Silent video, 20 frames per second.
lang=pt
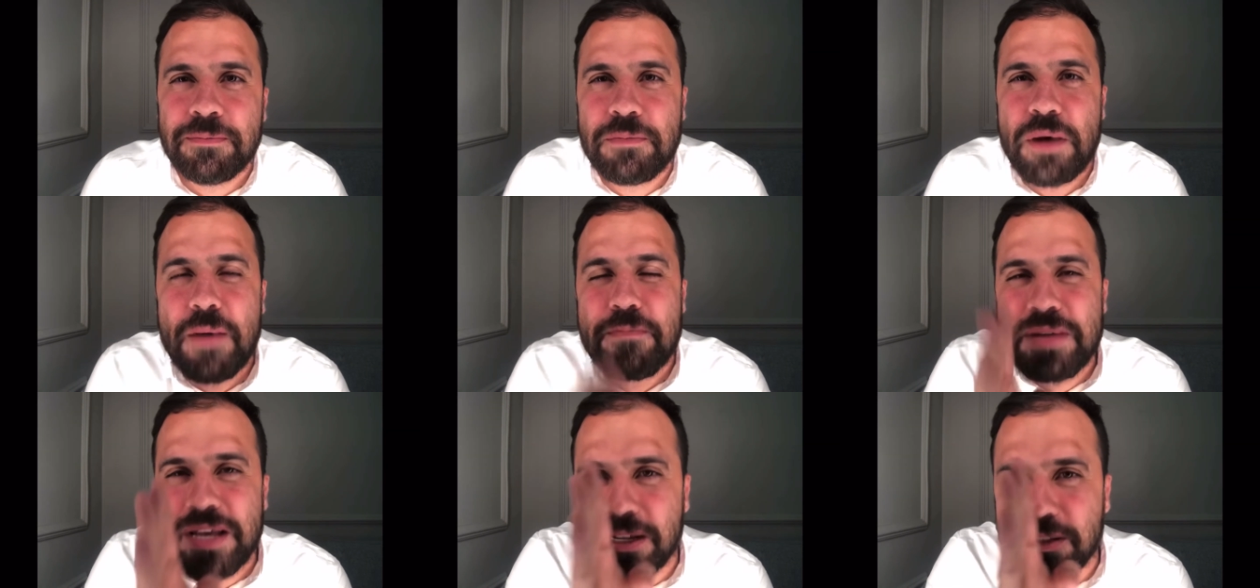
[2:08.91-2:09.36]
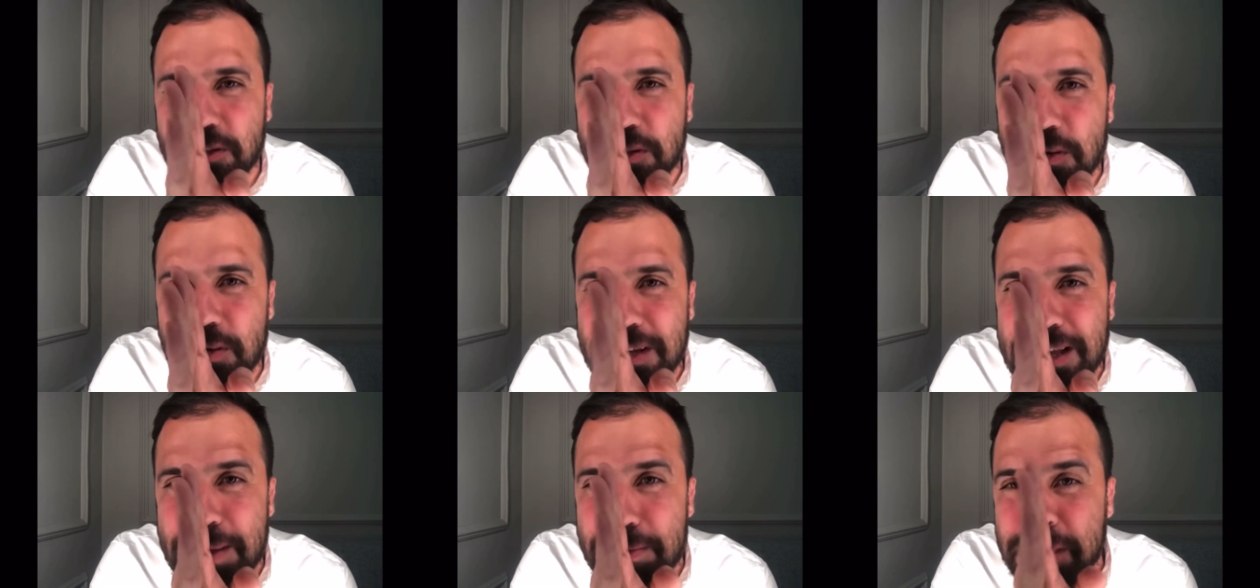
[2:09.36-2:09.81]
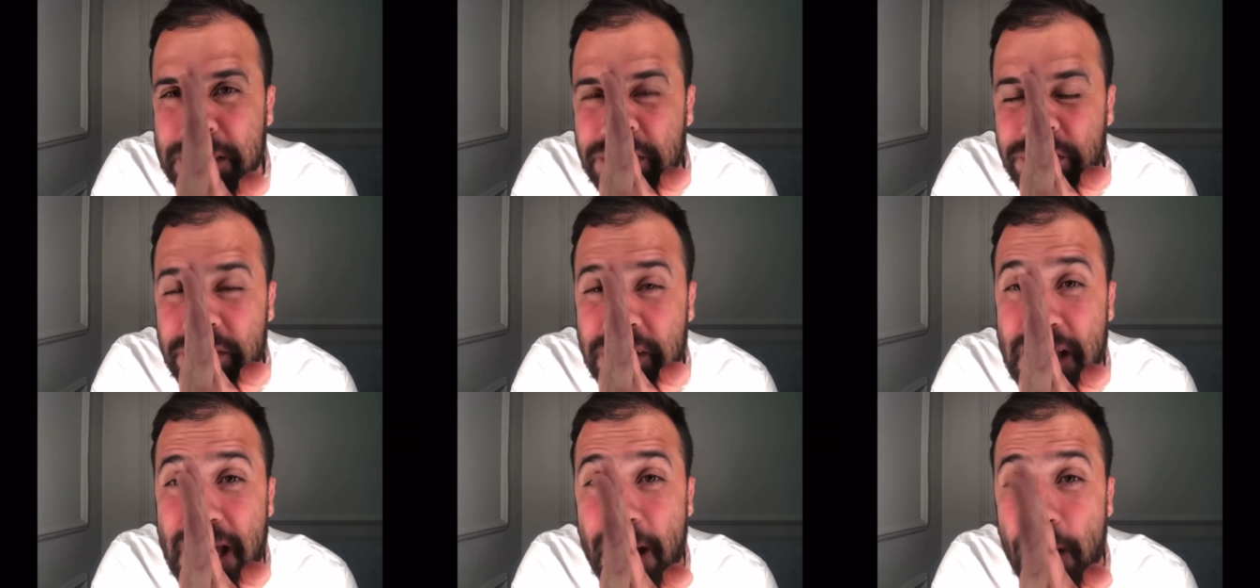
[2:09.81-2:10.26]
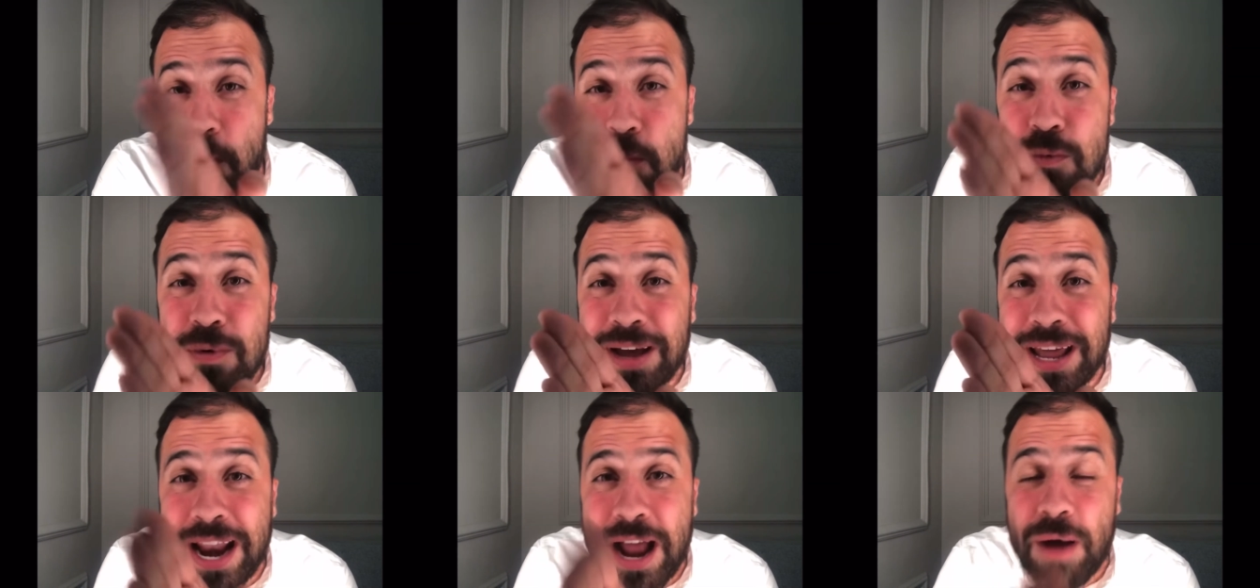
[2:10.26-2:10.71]
Meu amigo, se o leme desviar
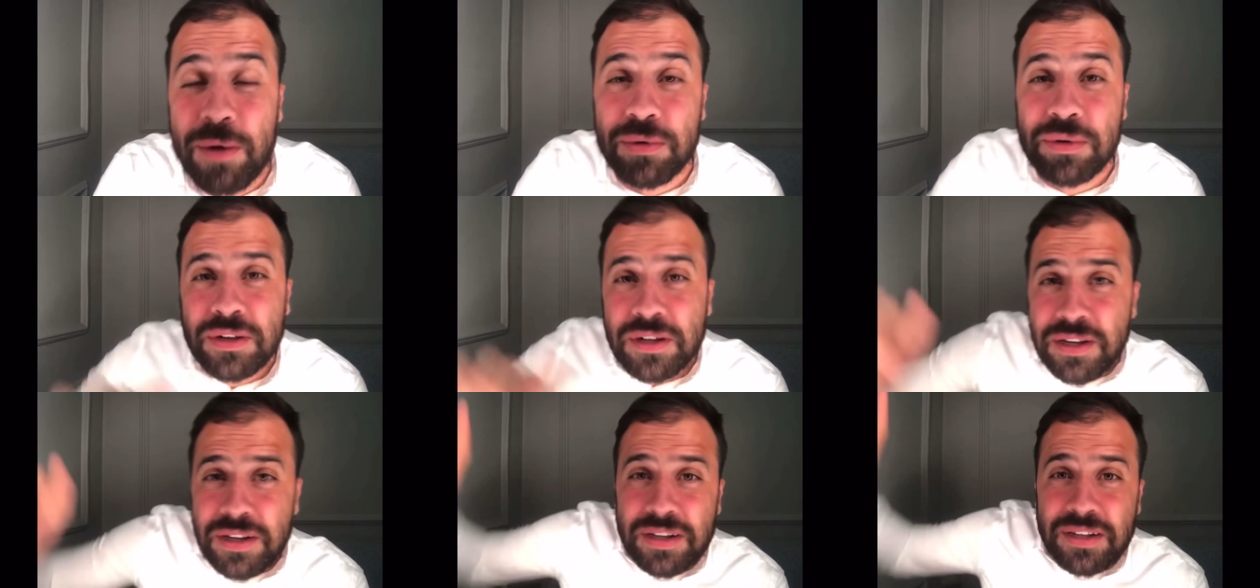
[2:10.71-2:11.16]
um grau,